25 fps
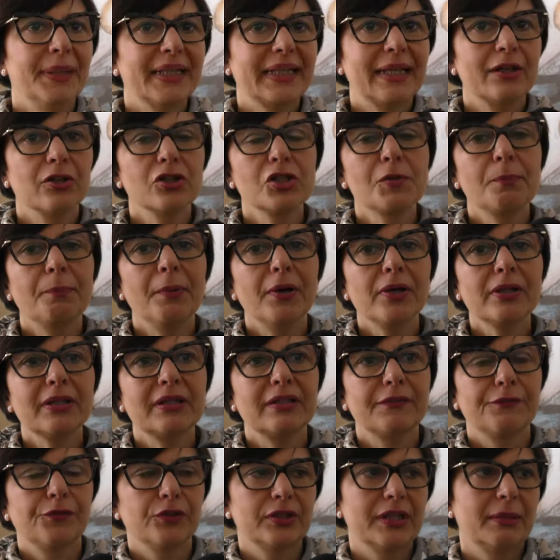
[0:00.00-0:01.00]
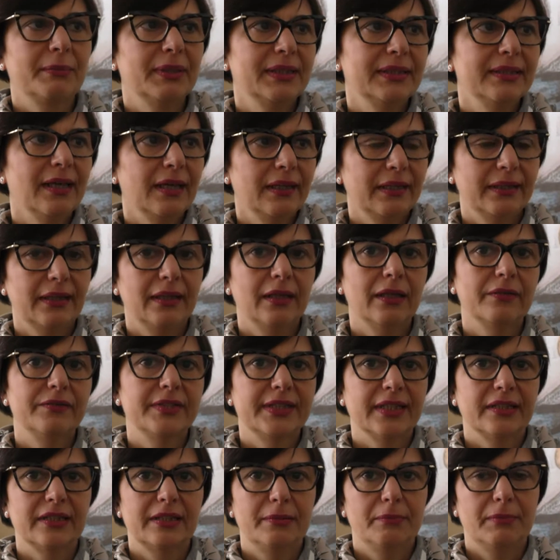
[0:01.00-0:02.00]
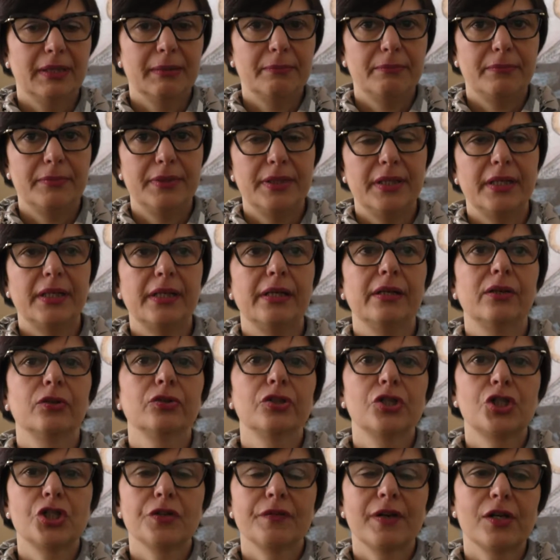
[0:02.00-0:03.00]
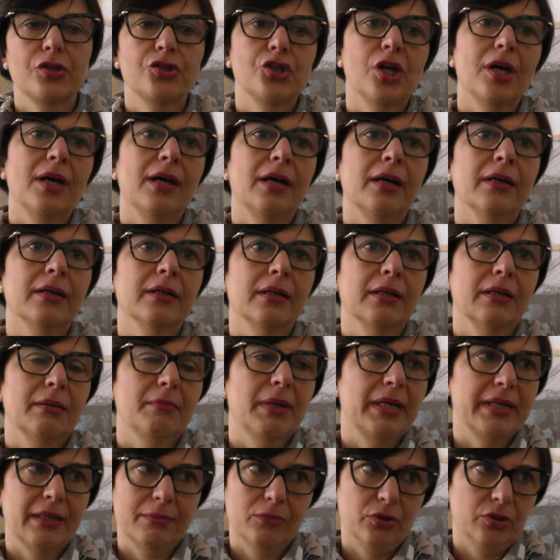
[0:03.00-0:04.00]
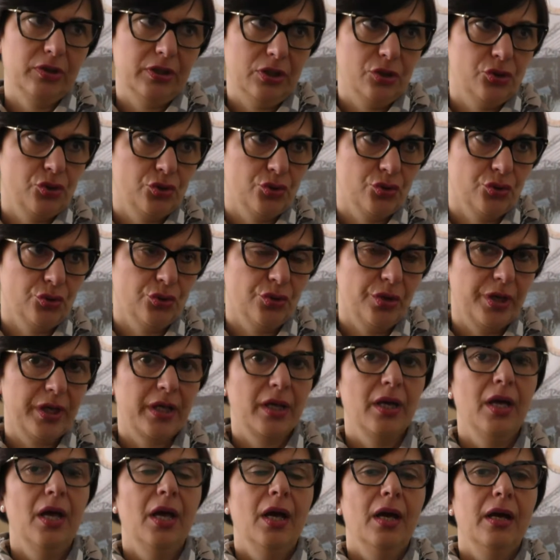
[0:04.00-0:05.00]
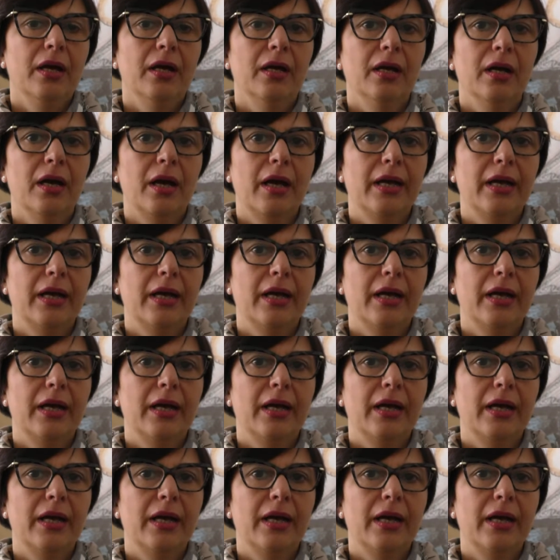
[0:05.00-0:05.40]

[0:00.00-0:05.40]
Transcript: Lo sport è fondamentale nella vita dei bambini, lo diceva già eh, Maria Montessori, eh,